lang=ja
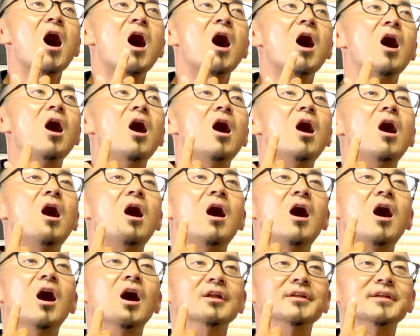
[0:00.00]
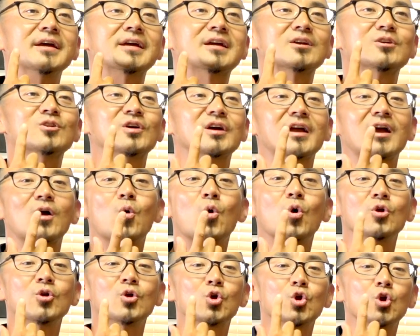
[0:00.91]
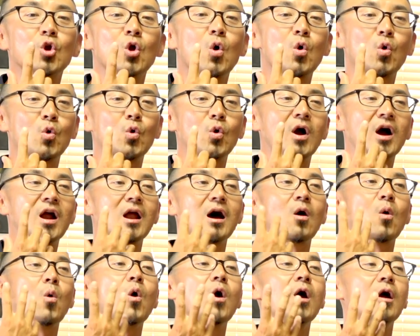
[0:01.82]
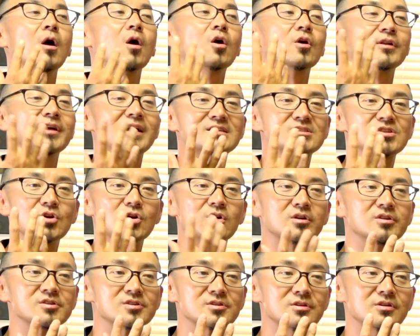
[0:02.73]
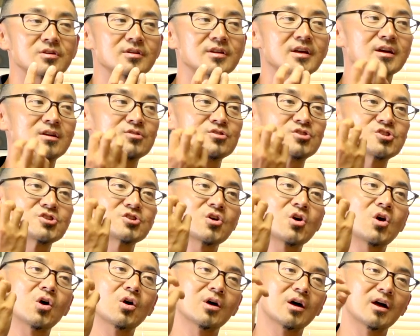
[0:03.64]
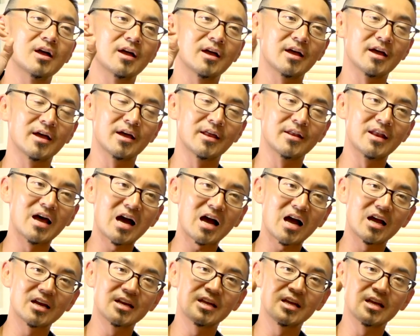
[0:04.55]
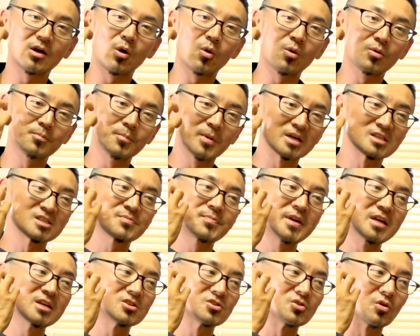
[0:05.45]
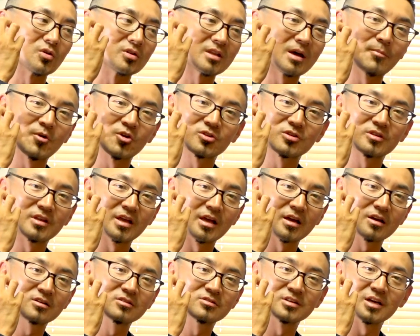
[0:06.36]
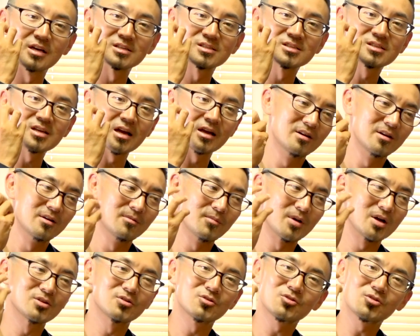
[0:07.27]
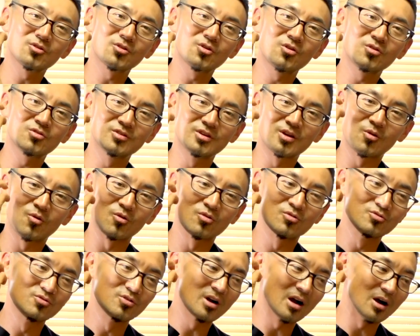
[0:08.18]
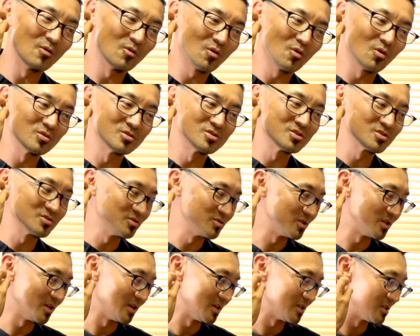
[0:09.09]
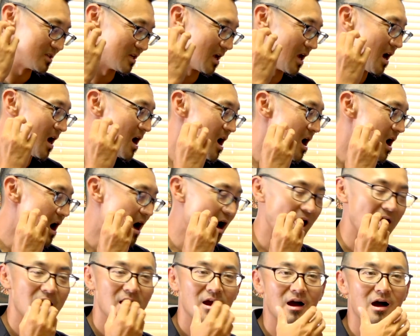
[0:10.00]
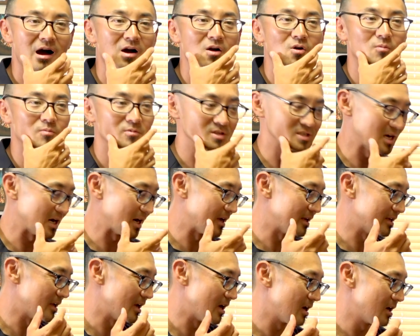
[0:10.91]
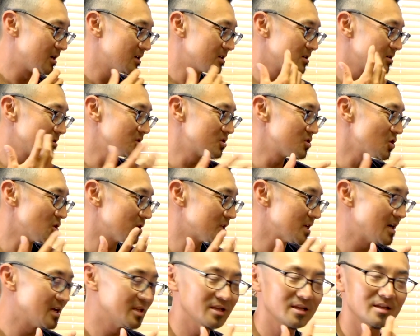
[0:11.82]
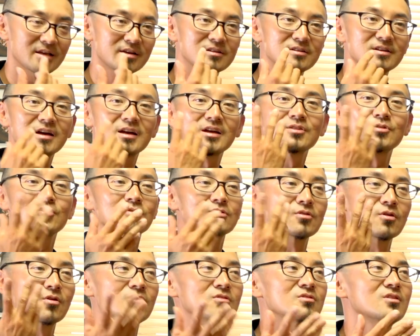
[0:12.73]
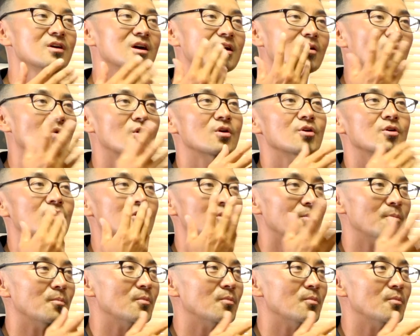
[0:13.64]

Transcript: ははできるだけこう喉の奥から声を出すようにする。で口の、えー、中に、まあ、スペースを保ってください。まあ、喉の奥にこう空間をこう作ってですね、はい、顎も下げてその状態でできるだけ喉の奥から声を